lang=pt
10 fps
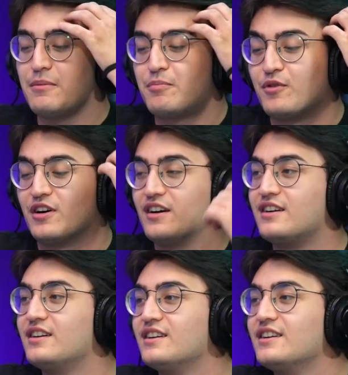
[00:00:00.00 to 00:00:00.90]
pô... É,
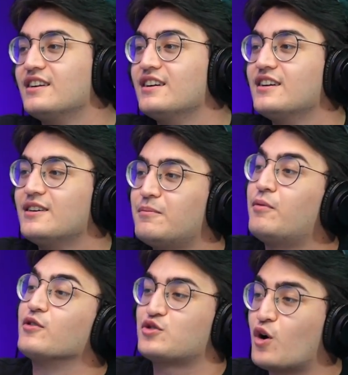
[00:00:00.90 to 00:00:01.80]
fã do Lil Gabi.
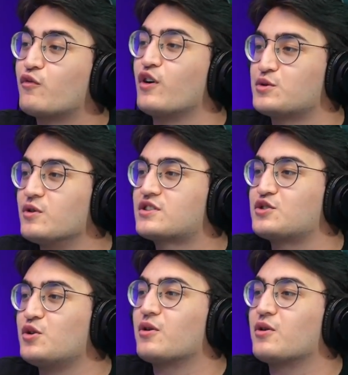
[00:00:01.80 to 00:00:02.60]
Pô, tu já é ouviu é as músicas do Lil